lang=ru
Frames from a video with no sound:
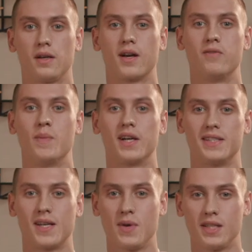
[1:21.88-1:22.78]
Как вы
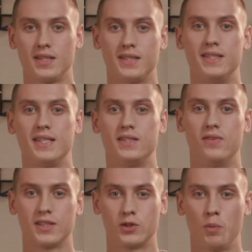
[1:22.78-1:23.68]
могли заметить, здесь
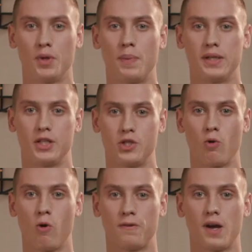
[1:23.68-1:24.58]
два сопла подачи
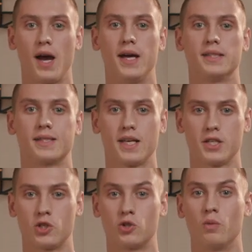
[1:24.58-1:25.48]
кофе, а это
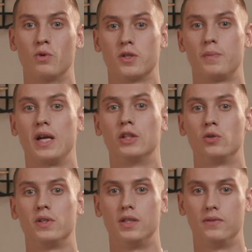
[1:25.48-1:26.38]
значит, что можно
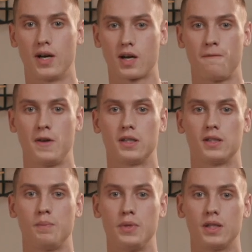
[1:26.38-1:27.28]
приготовить два
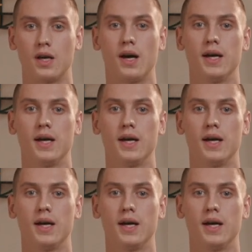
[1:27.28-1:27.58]
кофейных напитка